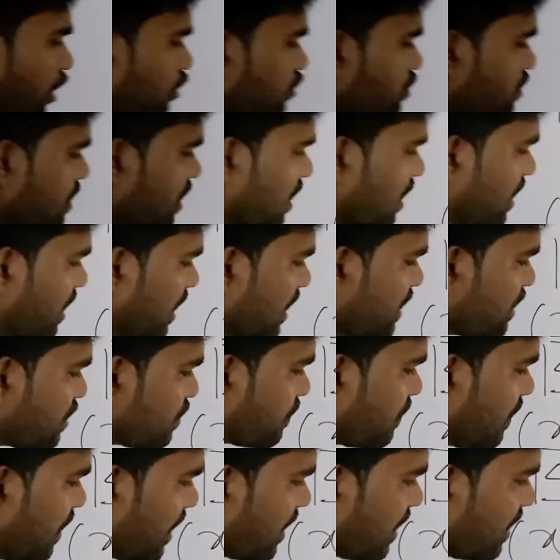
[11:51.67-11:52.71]
और छः का
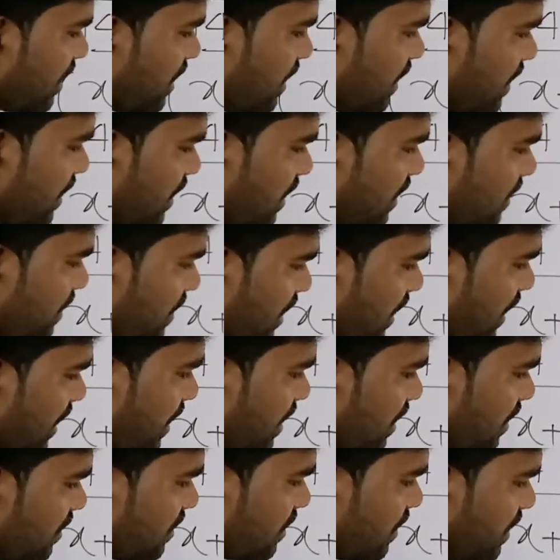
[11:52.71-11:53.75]
स्क्वायर करेंगे कितना
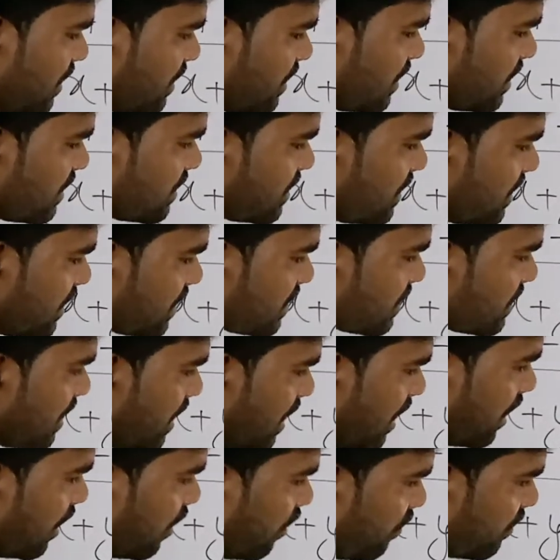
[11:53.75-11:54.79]
आएगा थर्टी सिक्स
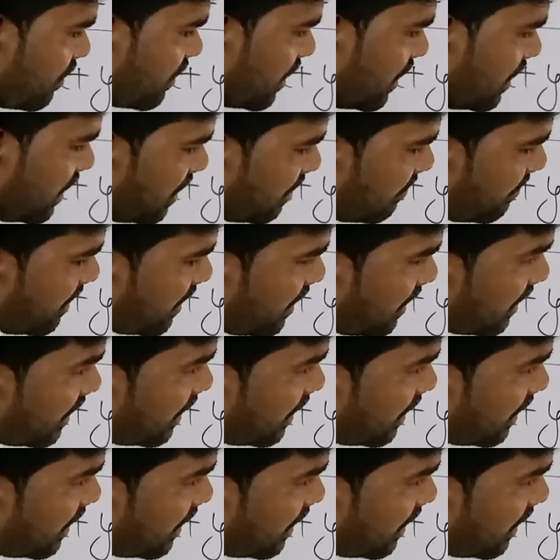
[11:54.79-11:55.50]
और यही हमारा